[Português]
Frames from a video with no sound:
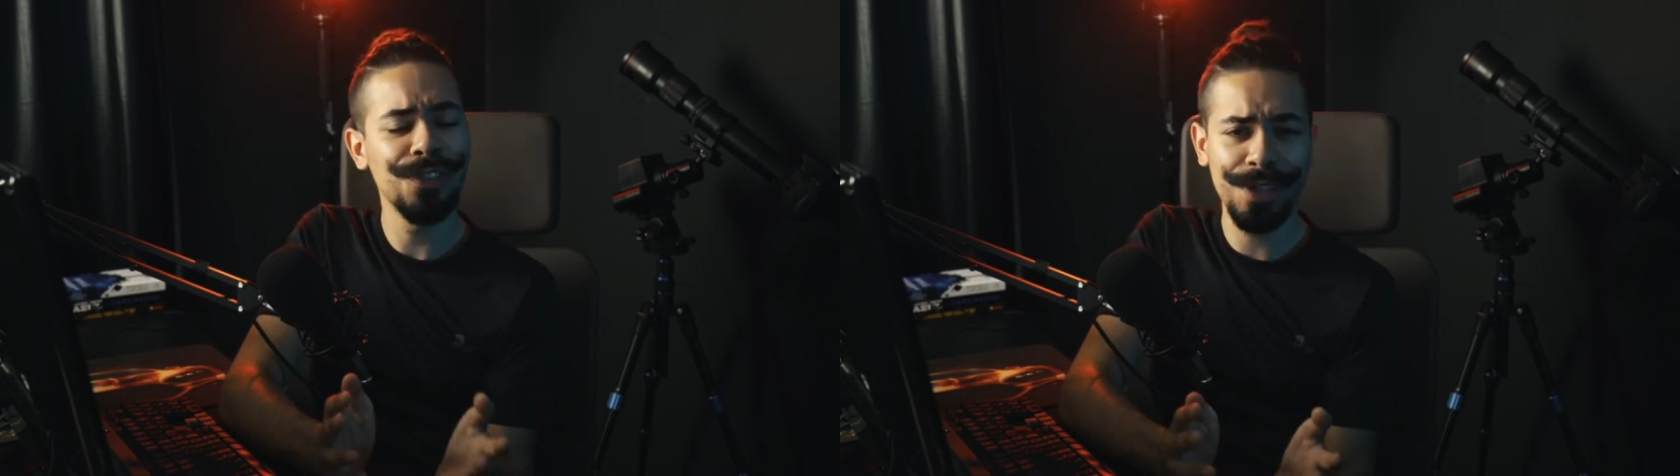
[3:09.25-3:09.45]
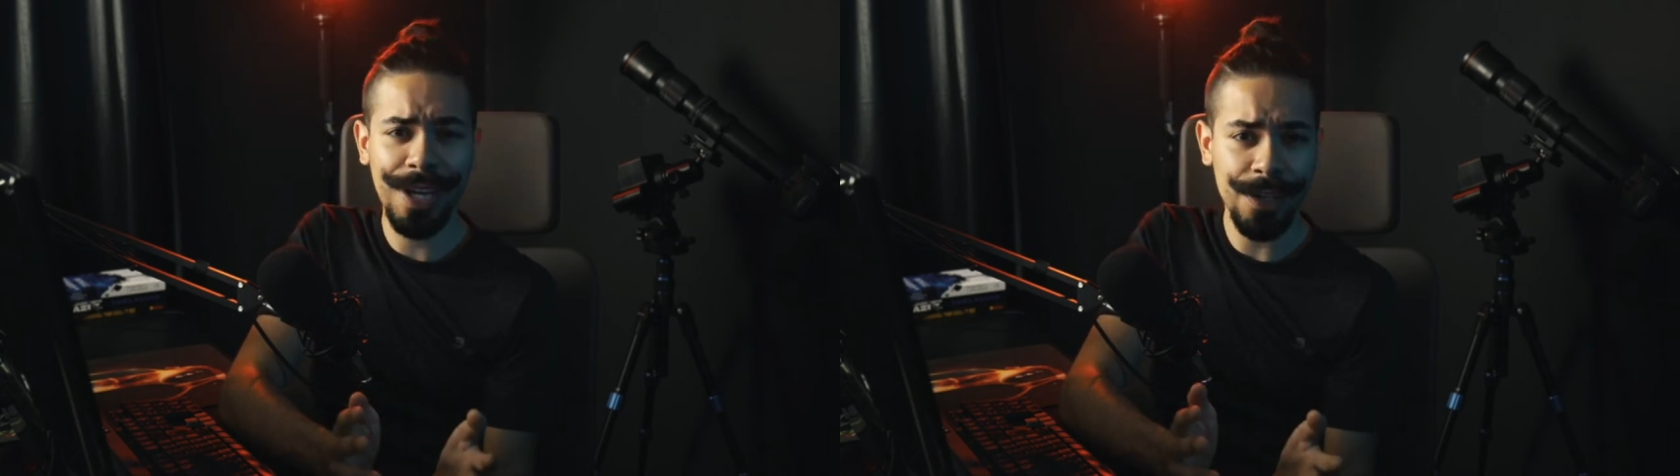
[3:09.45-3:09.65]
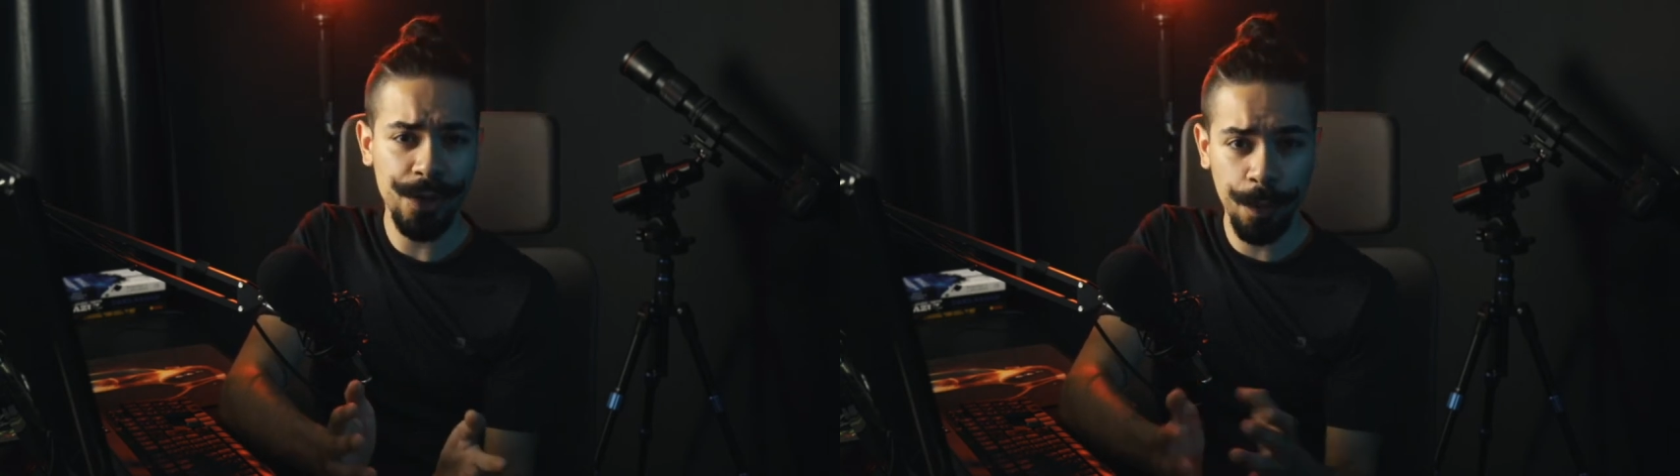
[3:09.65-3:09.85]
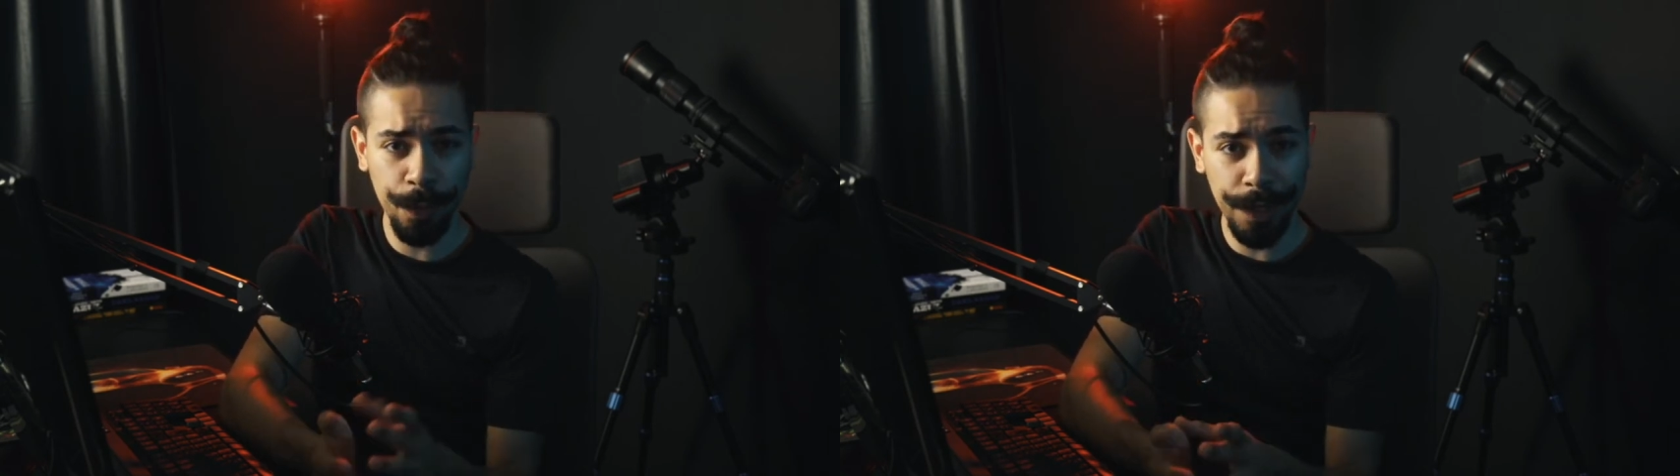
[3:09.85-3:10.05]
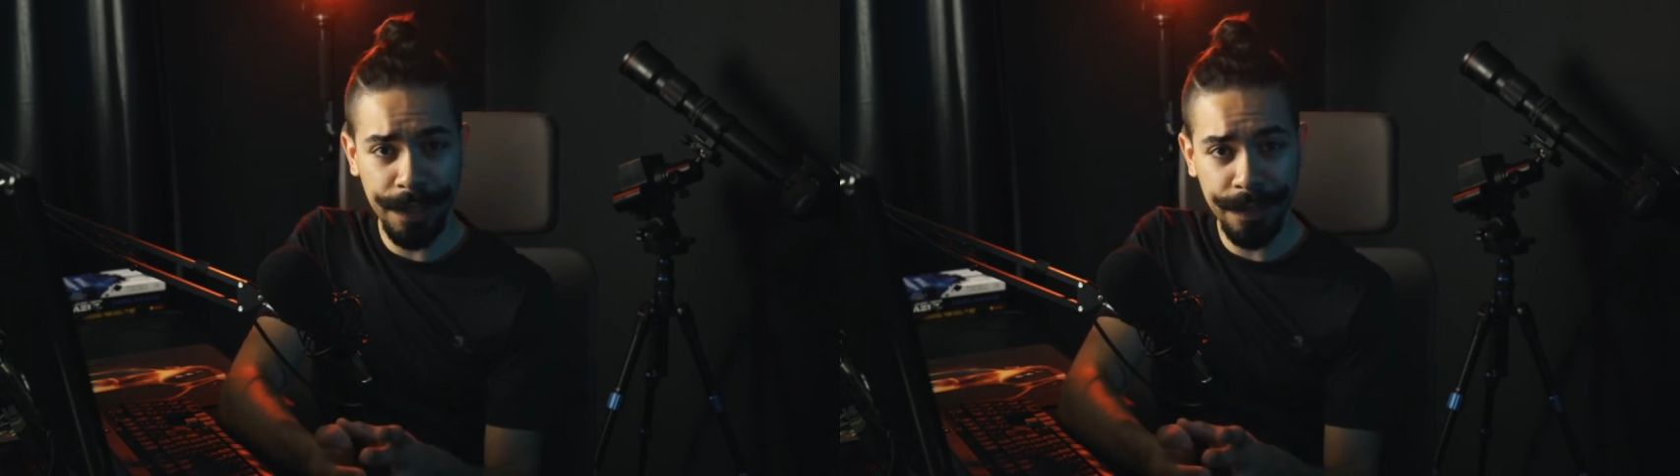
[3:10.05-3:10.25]
didático,
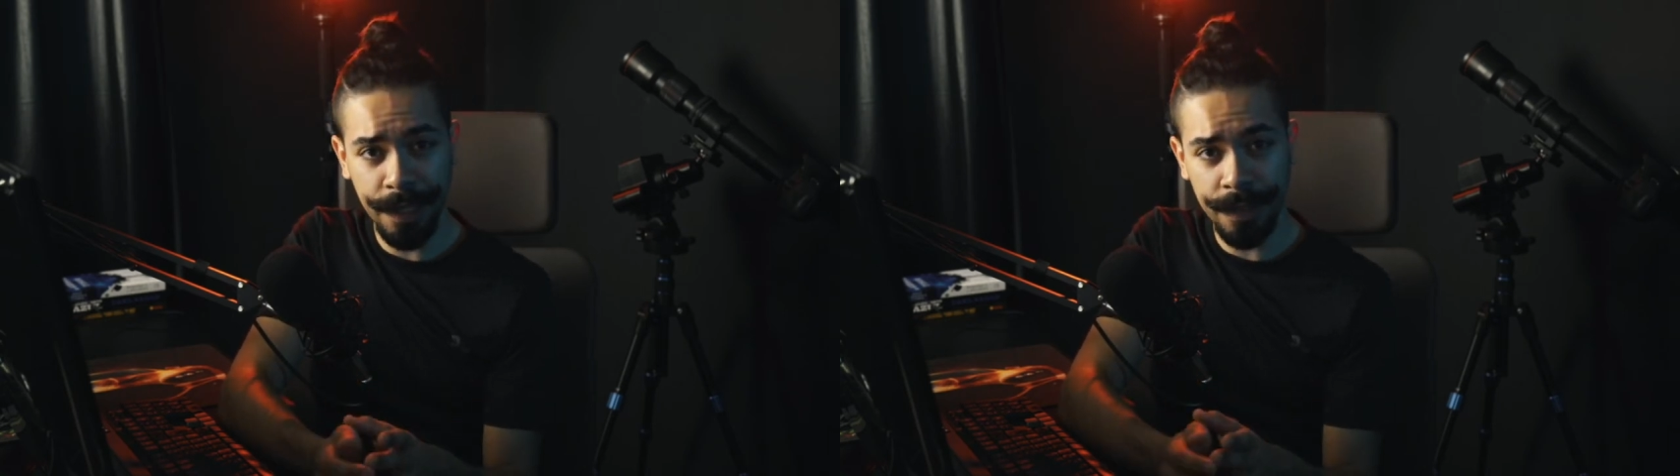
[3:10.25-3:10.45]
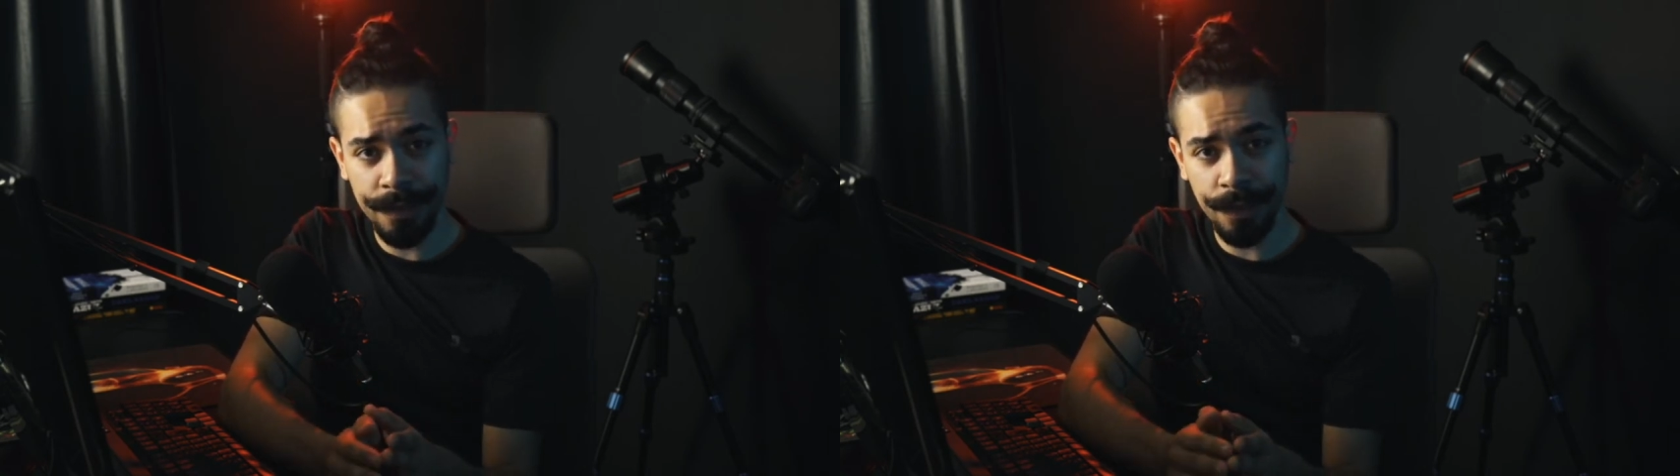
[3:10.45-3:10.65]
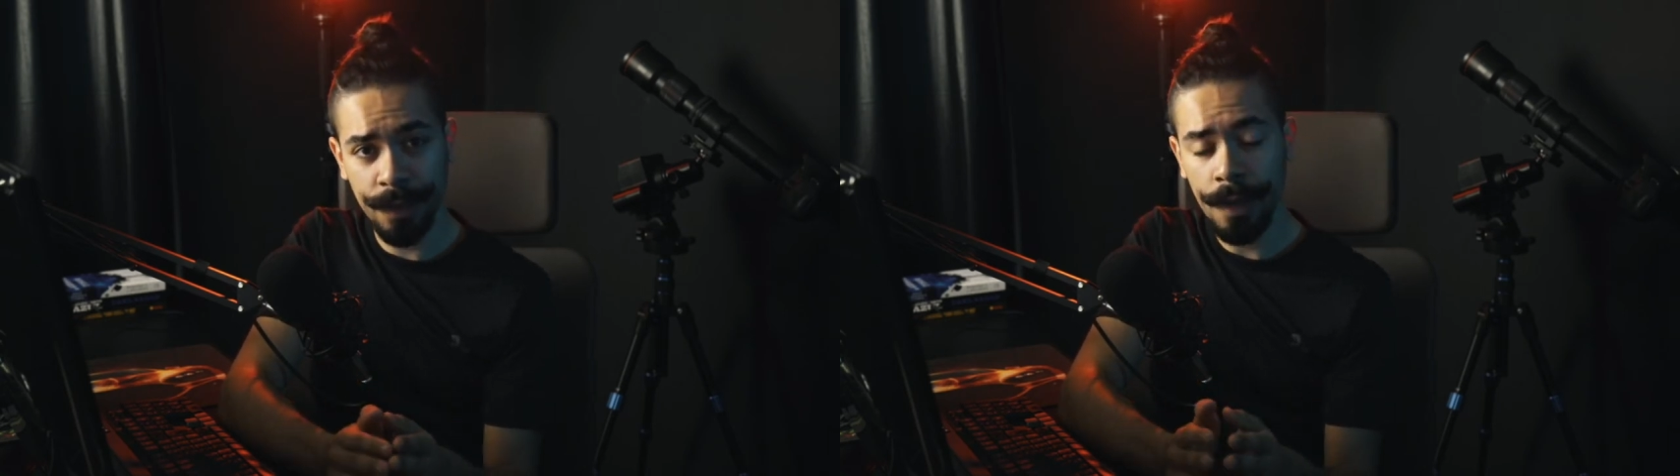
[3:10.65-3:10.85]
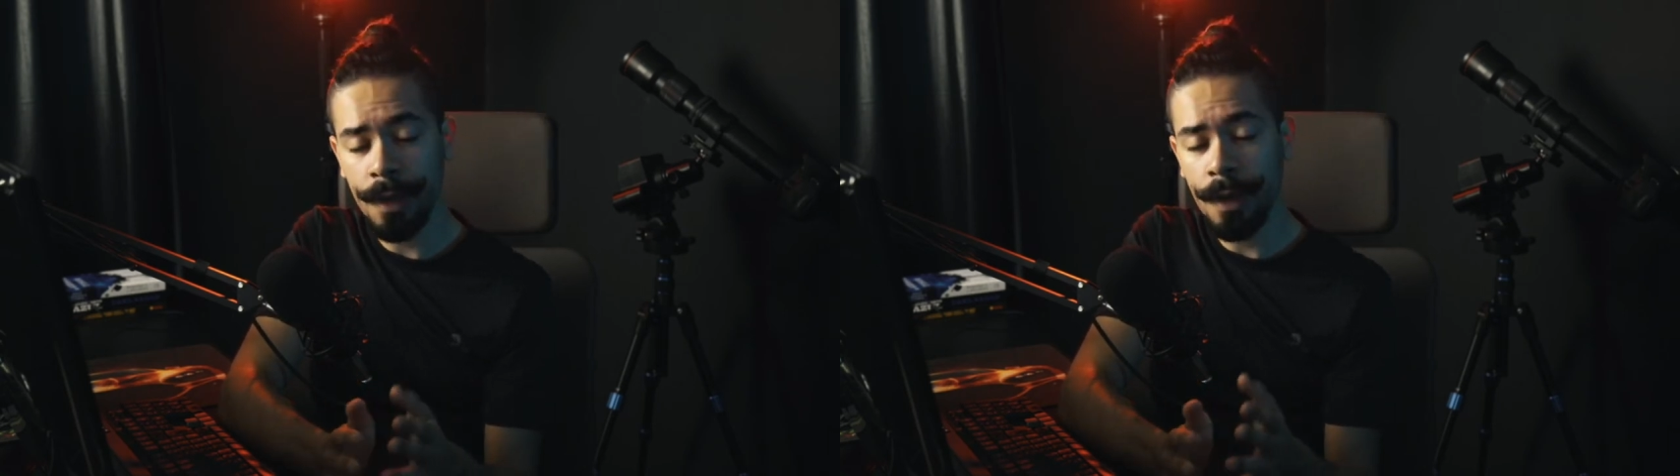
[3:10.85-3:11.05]
porém intenso?